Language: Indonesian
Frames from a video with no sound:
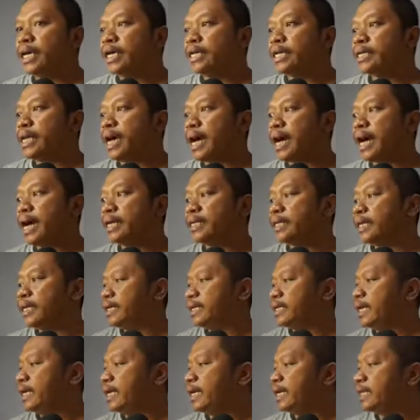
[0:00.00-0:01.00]
Dan
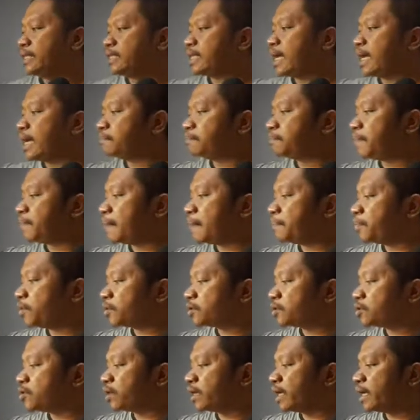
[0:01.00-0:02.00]
ini tanpa
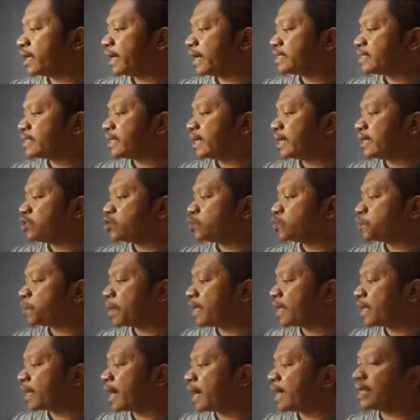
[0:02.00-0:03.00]
potong ya guys ya,
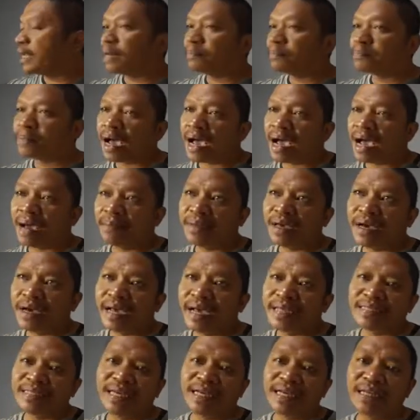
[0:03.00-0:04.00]
supaya kalian paham ya
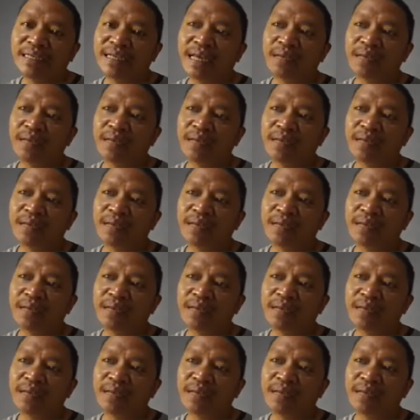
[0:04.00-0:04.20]
guys ya.